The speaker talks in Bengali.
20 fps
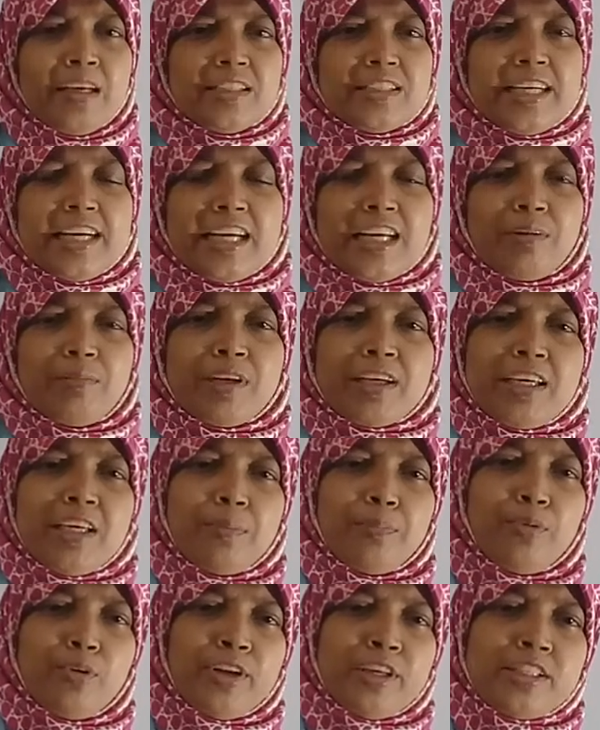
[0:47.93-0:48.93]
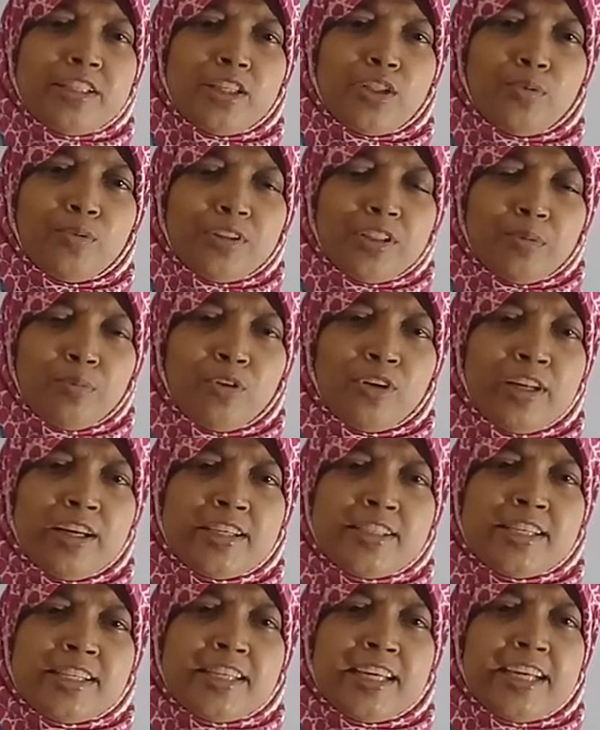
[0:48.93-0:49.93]
সেখানে আমরা কি পড়েছি তোমাদের মনে
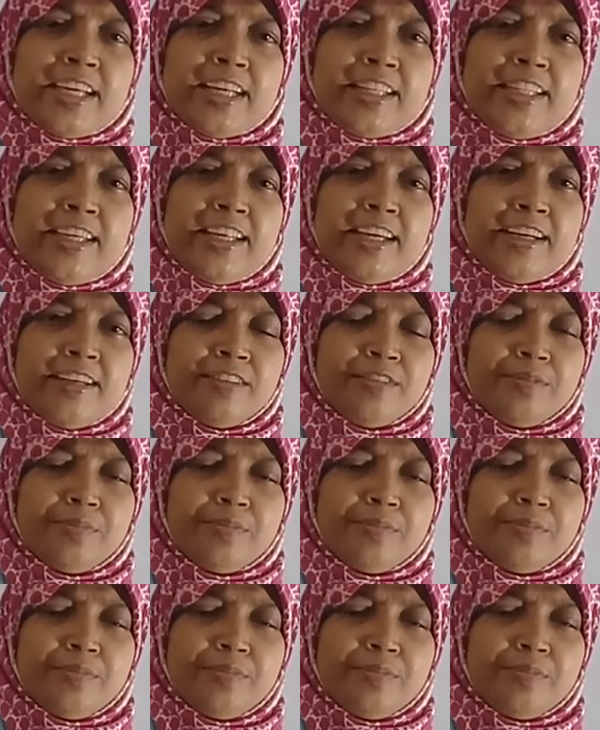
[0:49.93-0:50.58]
আছে শিক্ষার্থীরা